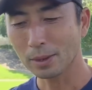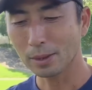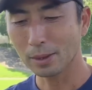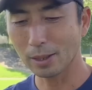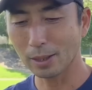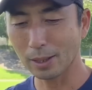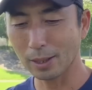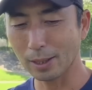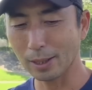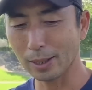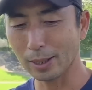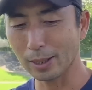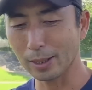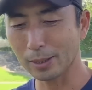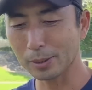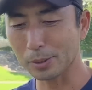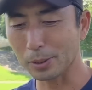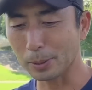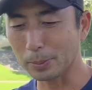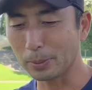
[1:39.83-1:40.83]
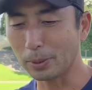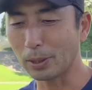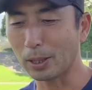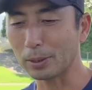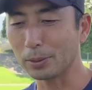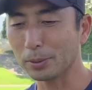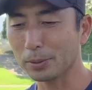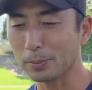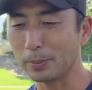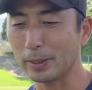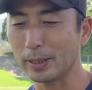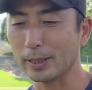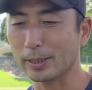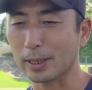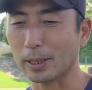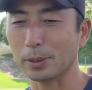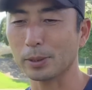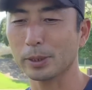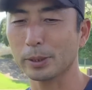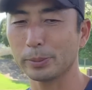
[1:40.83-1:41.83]
でそれも含めて
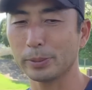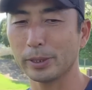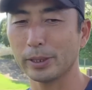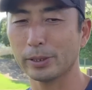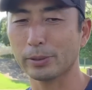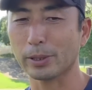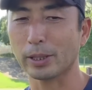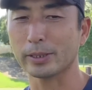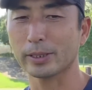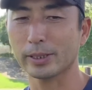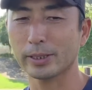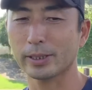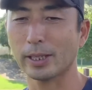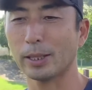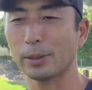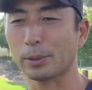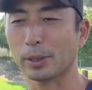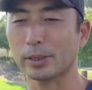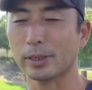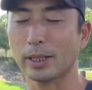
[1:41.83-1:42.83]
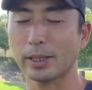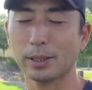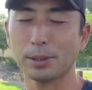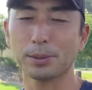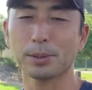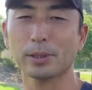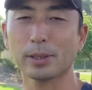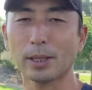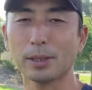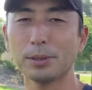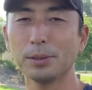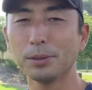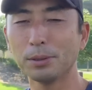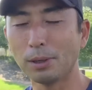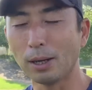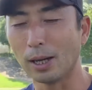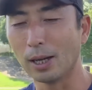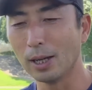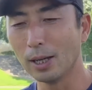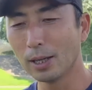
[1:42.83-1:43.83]
ちゃんと素振りとか実践とかされてる方というの
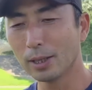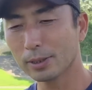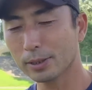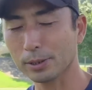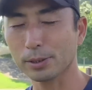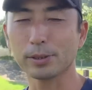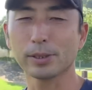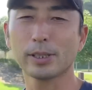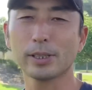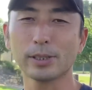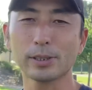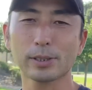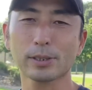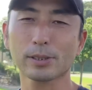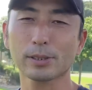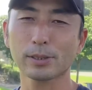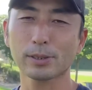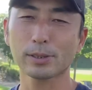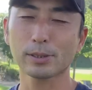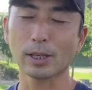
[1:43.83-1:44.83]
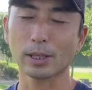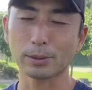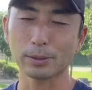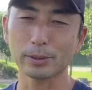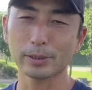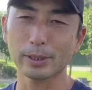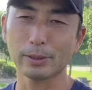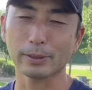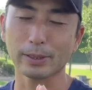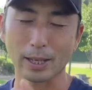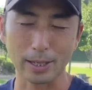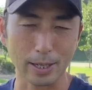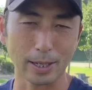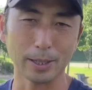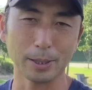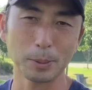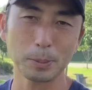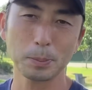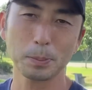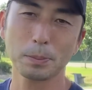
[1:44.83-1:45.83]
はすぐ気づく可能性は
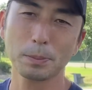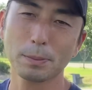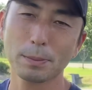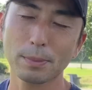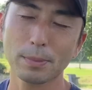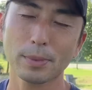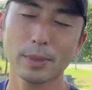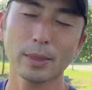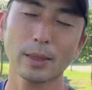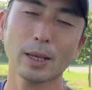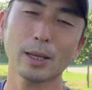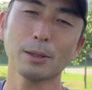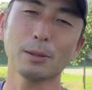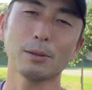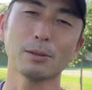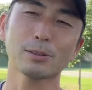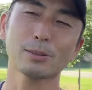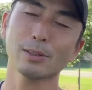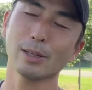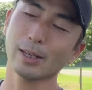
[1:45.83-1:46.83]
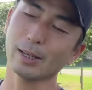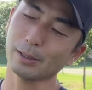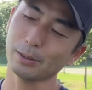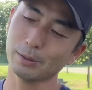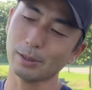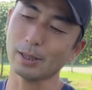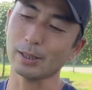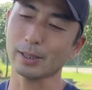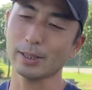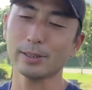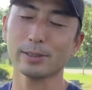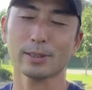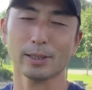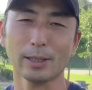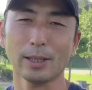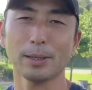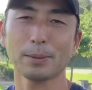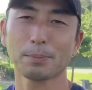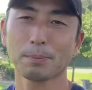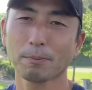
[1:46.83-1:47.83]
高い。だけどそれ以外の人は気づ
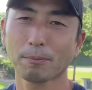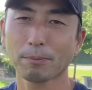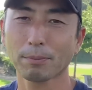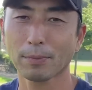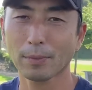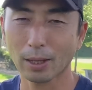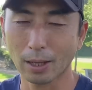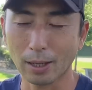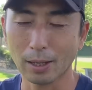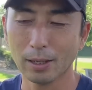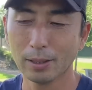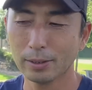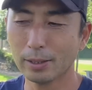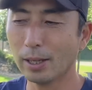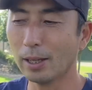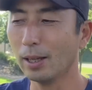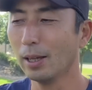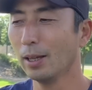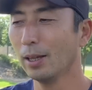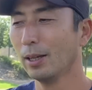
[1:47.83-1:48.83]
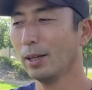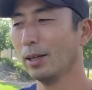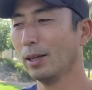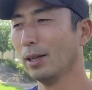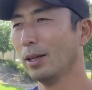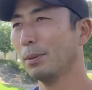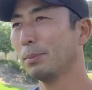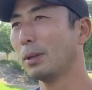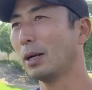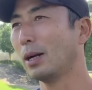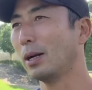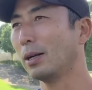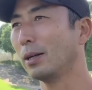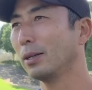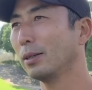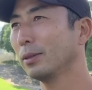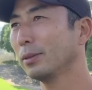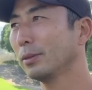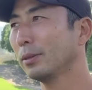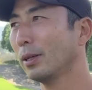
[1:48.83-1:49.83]
かない。はい、で、
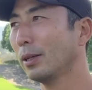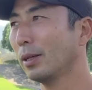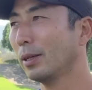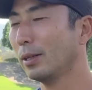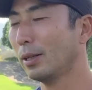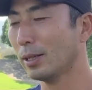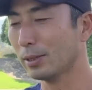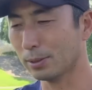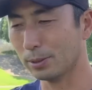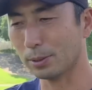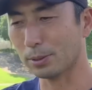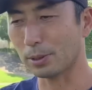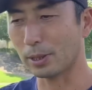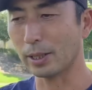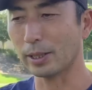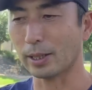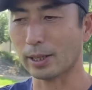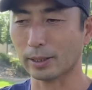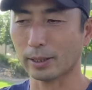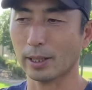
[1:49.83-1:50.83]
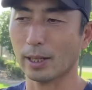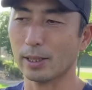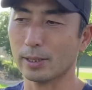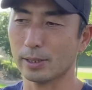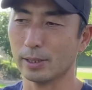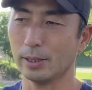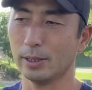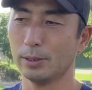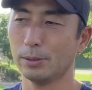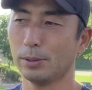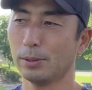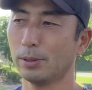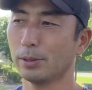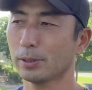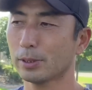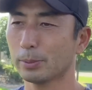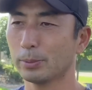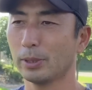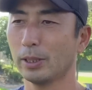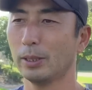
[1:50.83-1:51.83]
レッスンに来られた方たちいろい
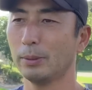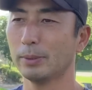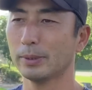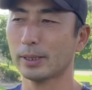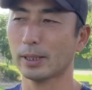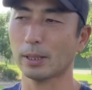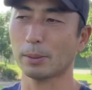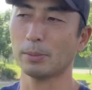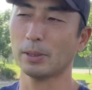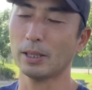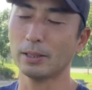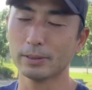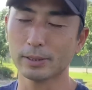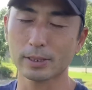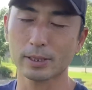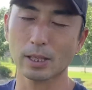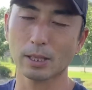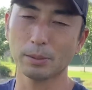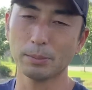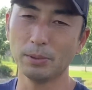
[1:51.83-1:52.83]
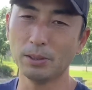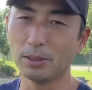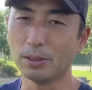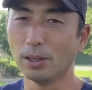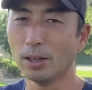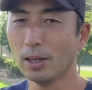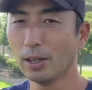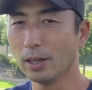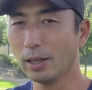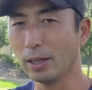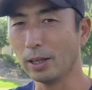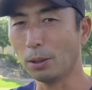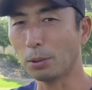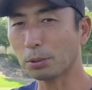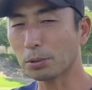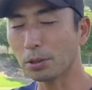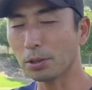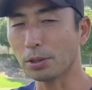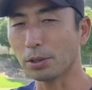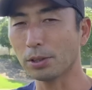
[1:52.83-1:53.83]
ろ素振り見せてもらうんですけども、
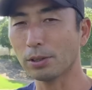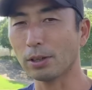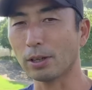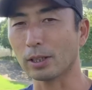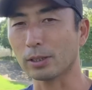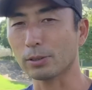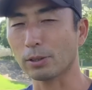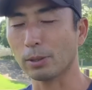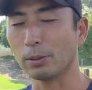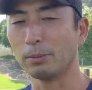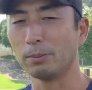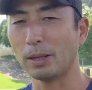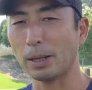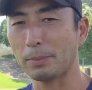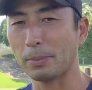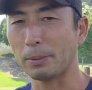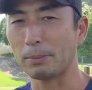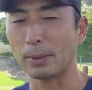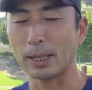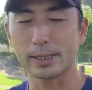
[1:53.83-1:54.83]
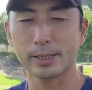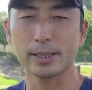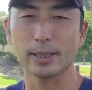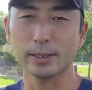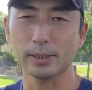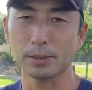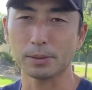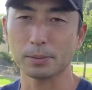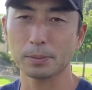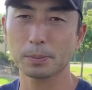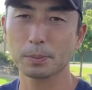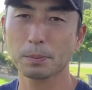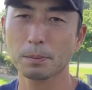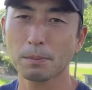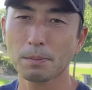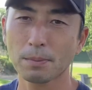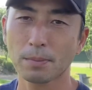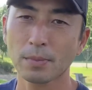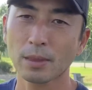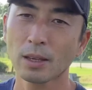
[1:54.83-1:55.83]
ほとんどの人がそれでもやっぱり間違って
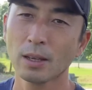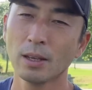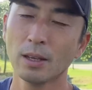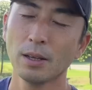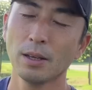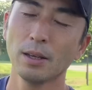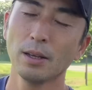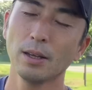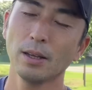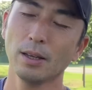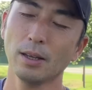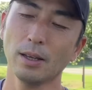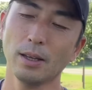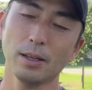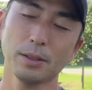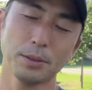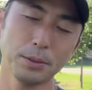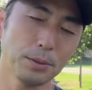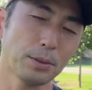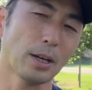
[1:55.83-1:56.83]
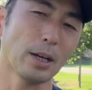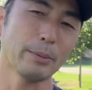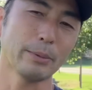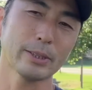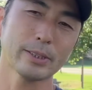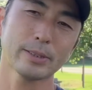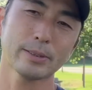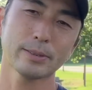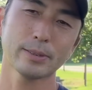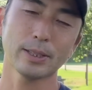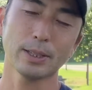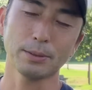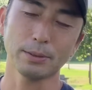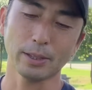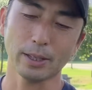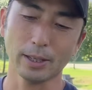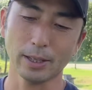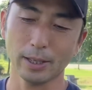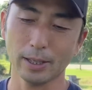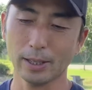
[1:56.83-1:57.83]
る、っていうのはあります。なの
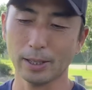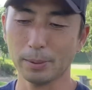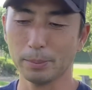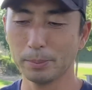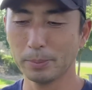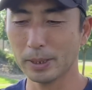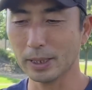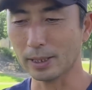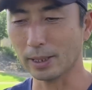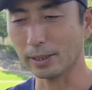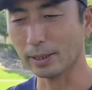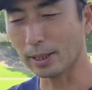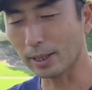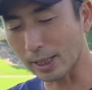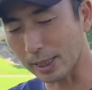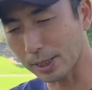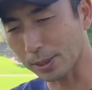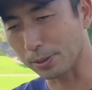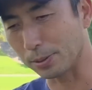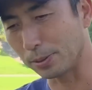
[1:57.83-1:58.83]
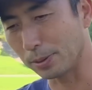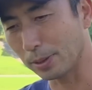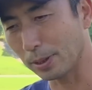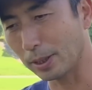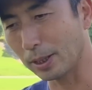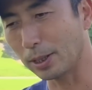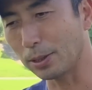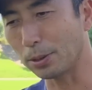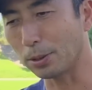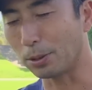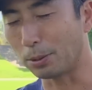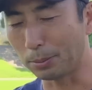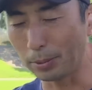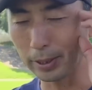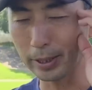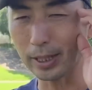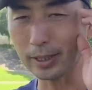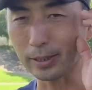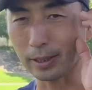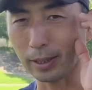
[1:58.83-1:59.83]
で皆さん正しくいろいろ
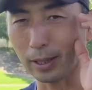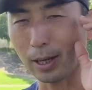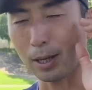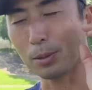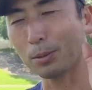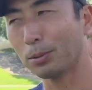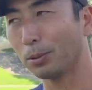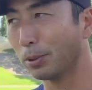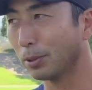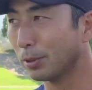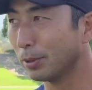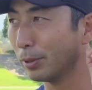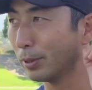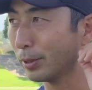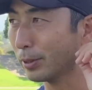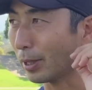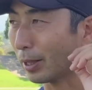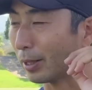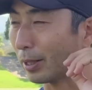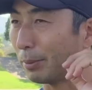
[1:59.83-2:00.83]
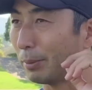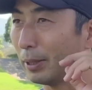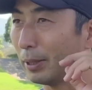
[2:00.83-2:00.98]
思い出してね、あ、こういうふうにしたらダ